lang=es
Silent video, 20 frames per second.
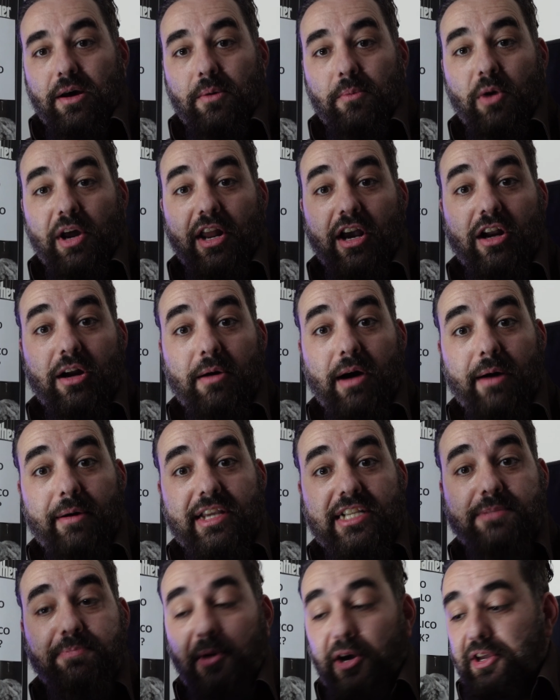Bueno, como
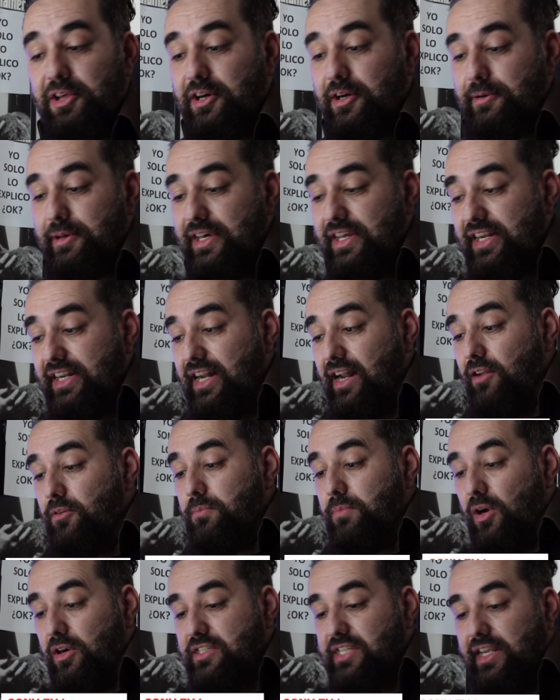habéis podido ver en el
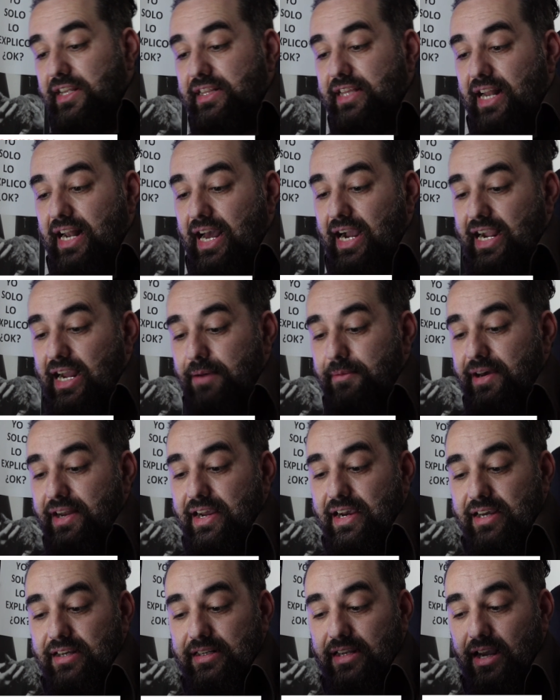unboxing de la
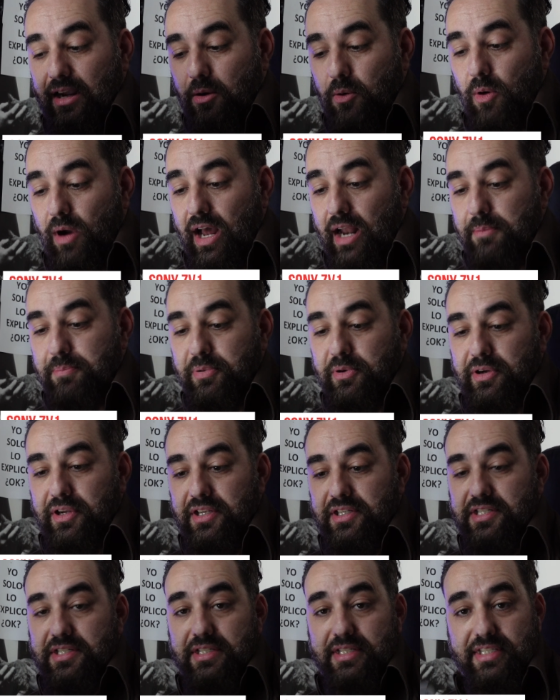cámara, la cual
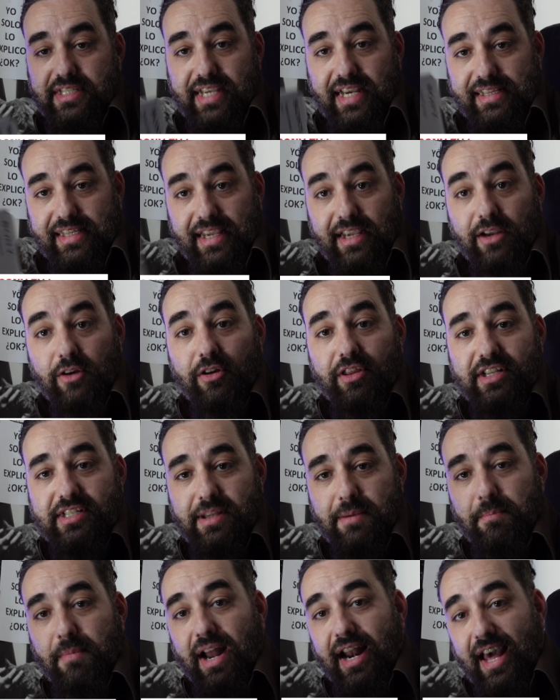pues ya tengo
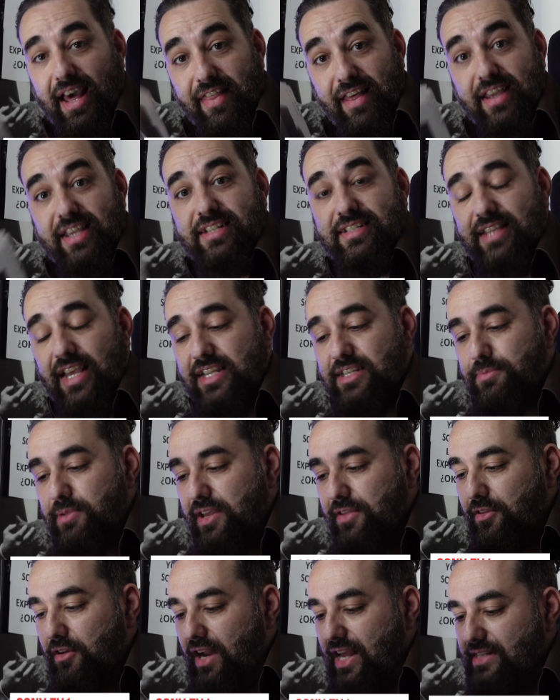desembalada y estáis
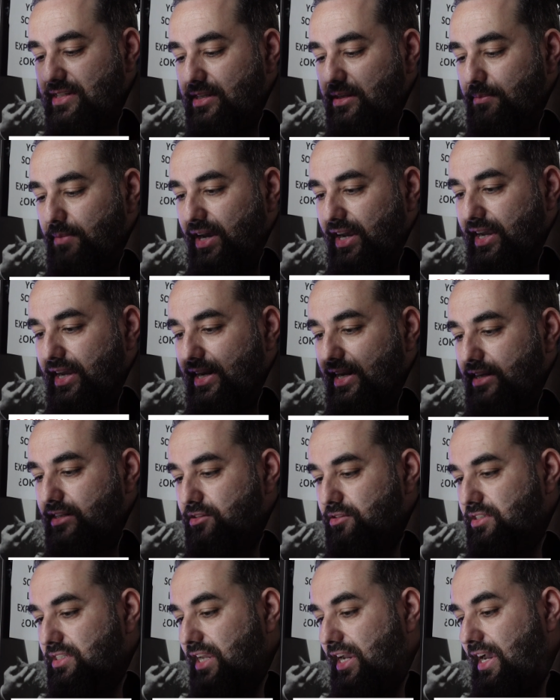viendo las imágenes,
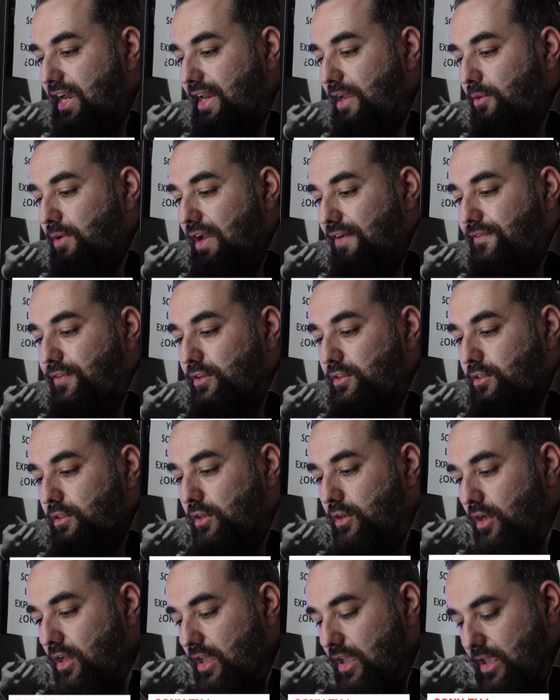os dejaré una
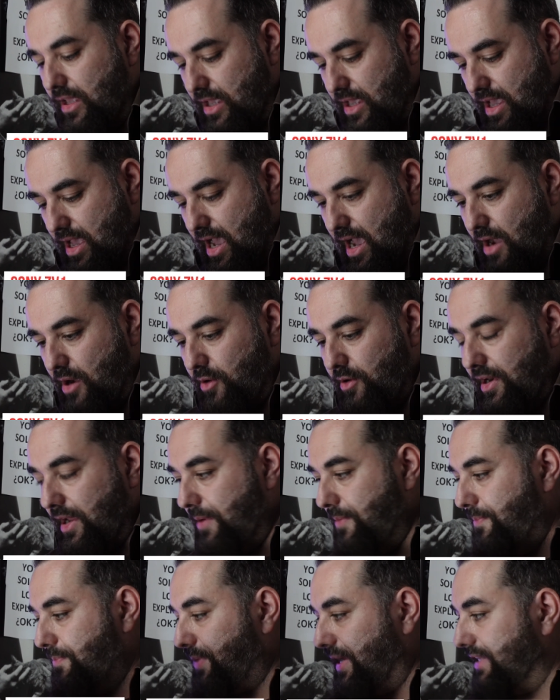foto ahora
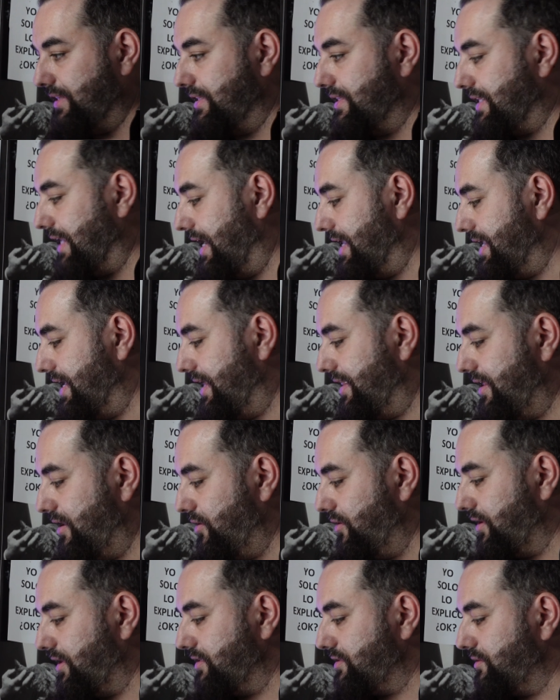en pantalla de
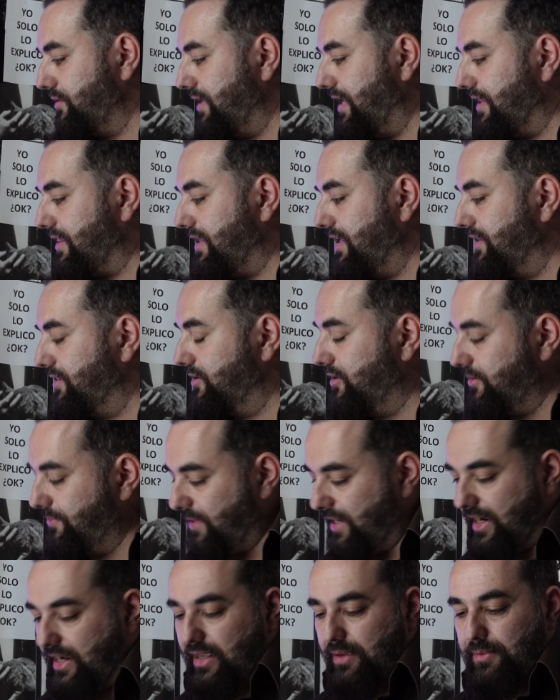lo que estoy haciendo
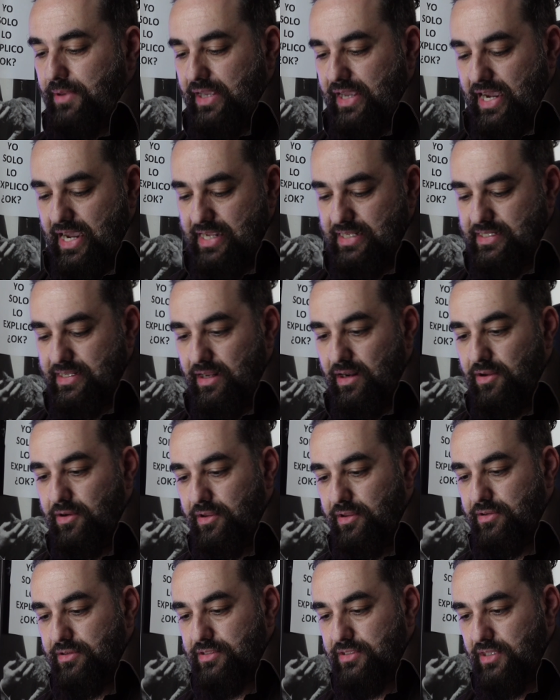para que veáis que lo
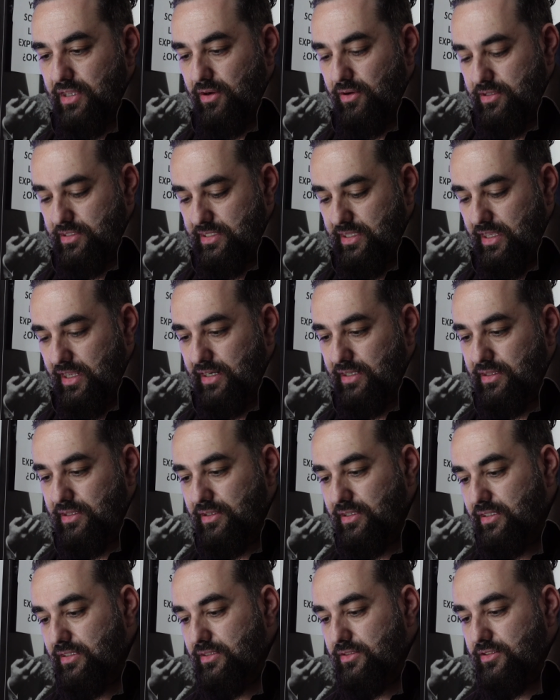que os digo es cierto.